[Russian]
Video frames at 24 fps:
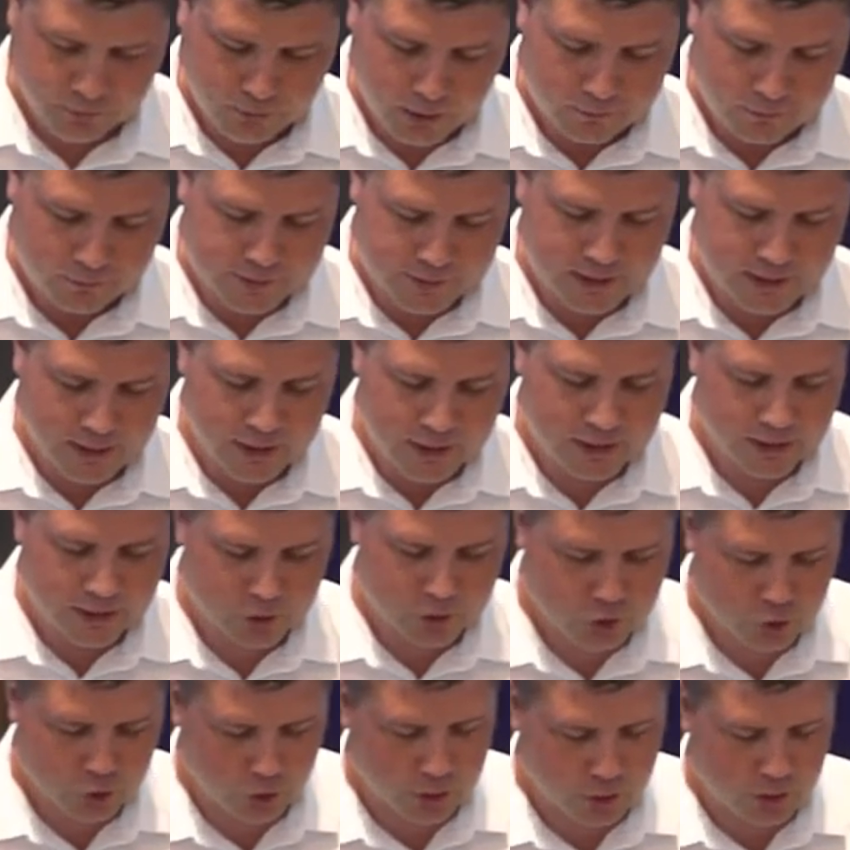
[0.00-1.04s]
Вы знаете,
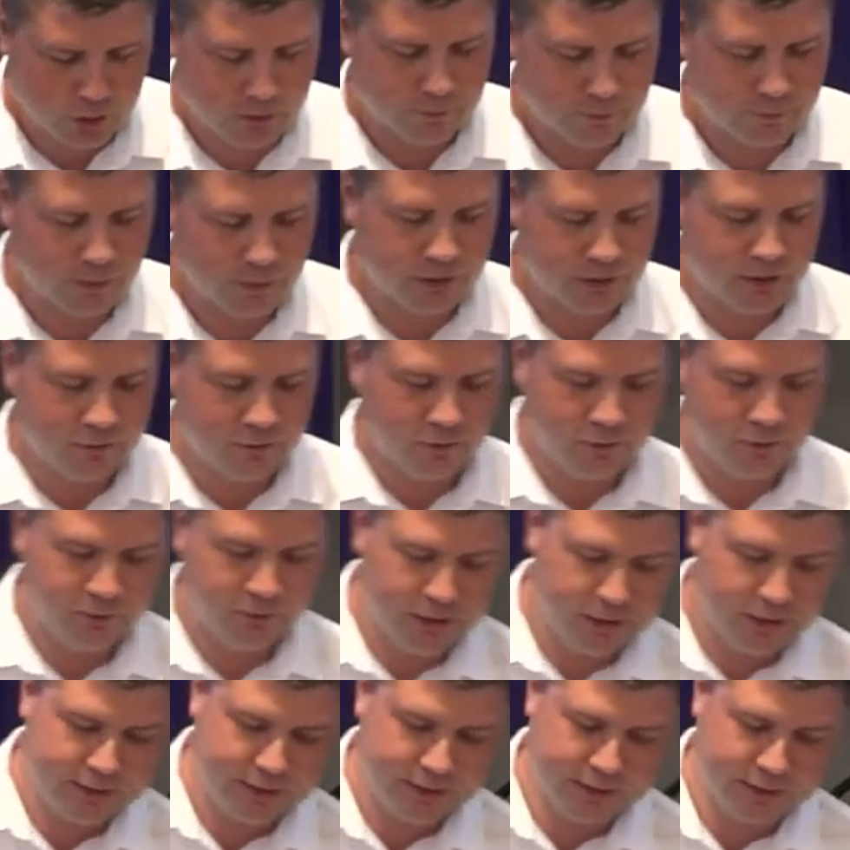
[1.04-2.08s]
что
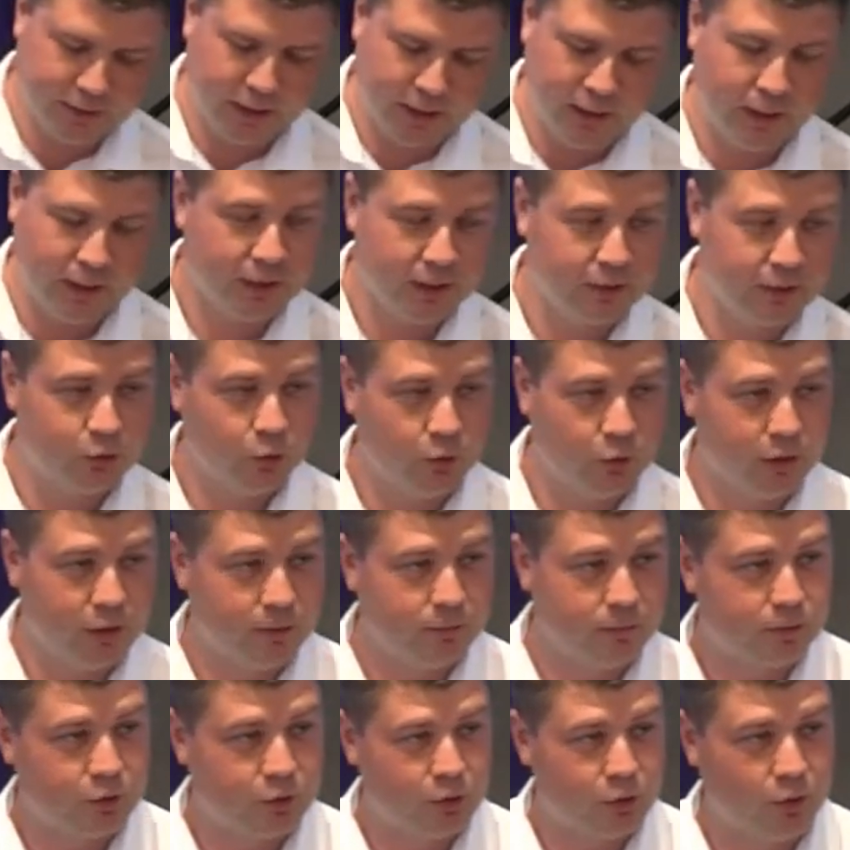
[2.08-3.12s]
противовес или
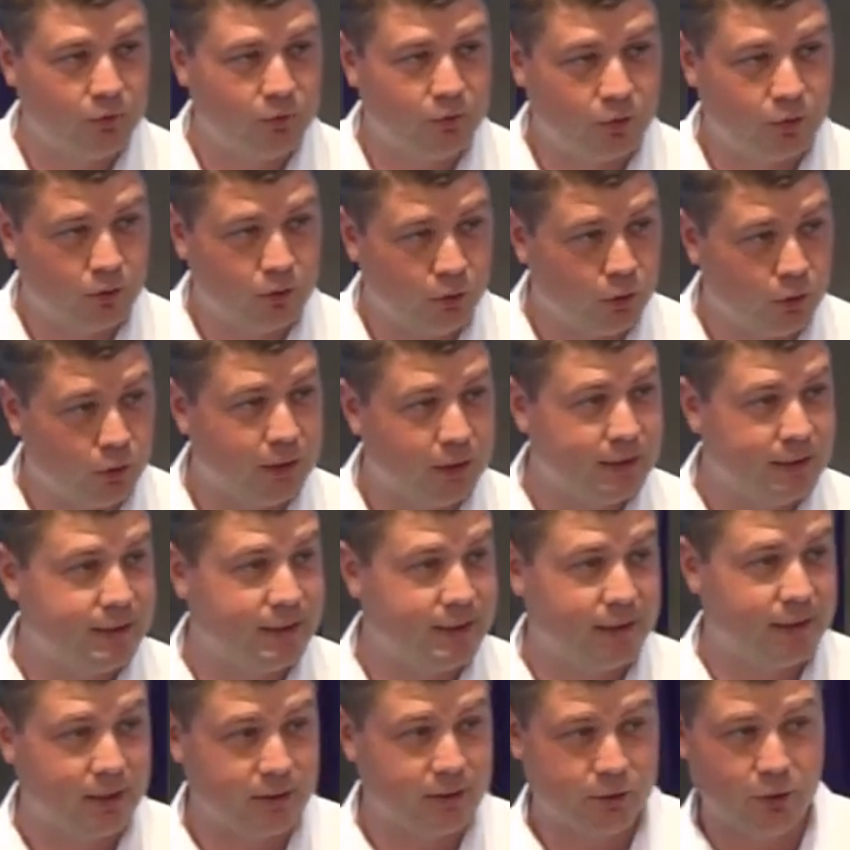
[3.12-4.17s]
антоним слова гордость
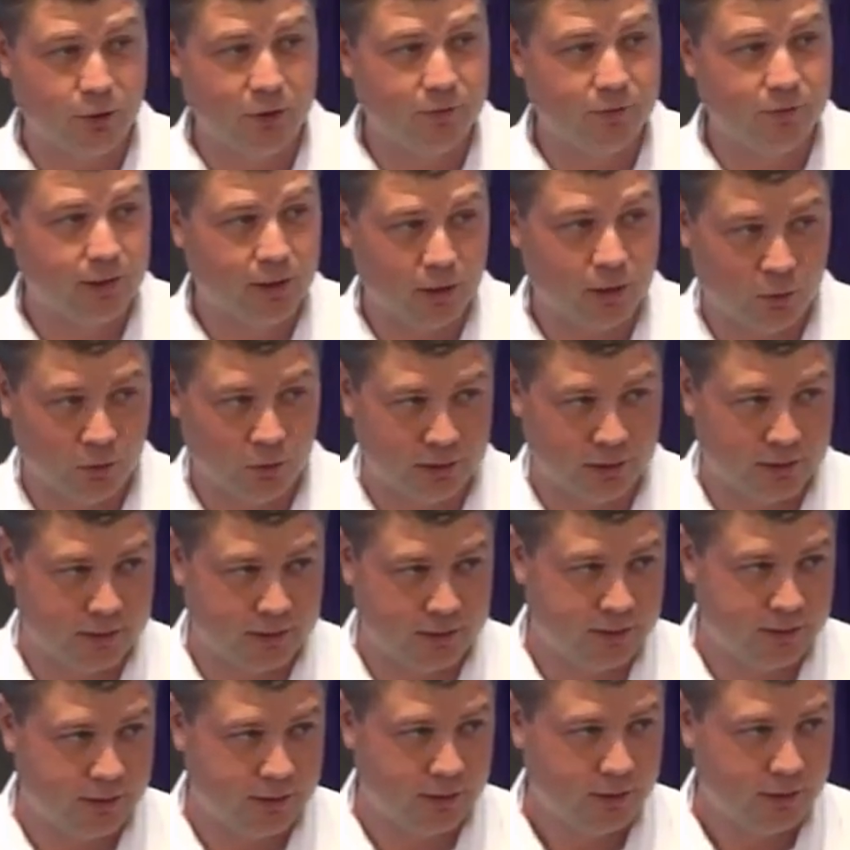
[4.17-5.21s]
это слово
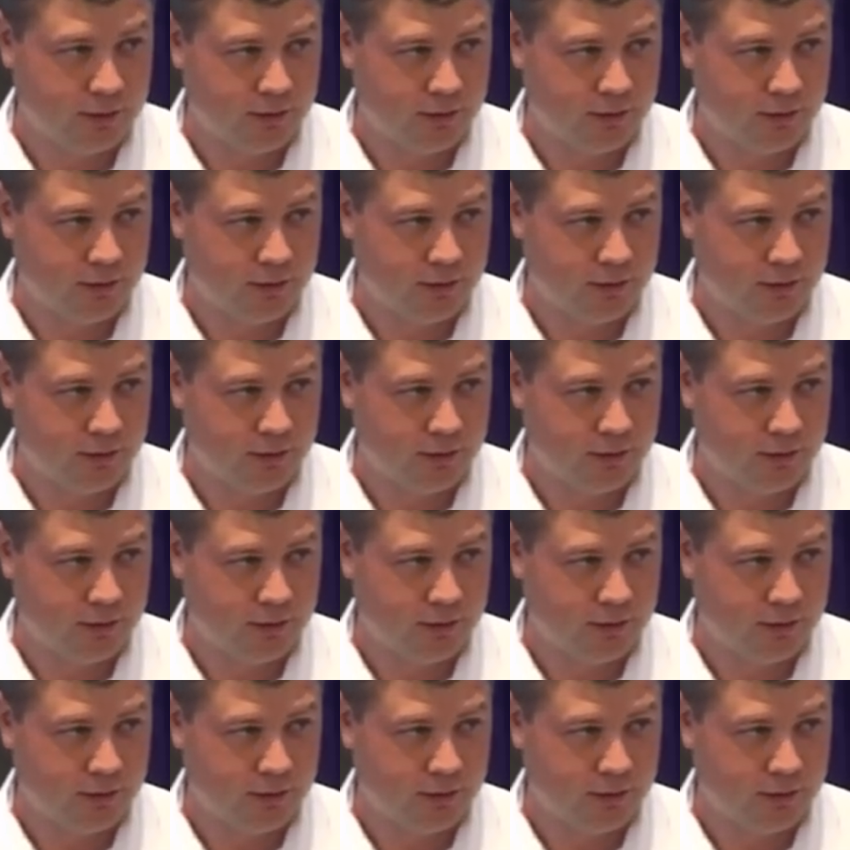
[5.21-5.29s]
кротость.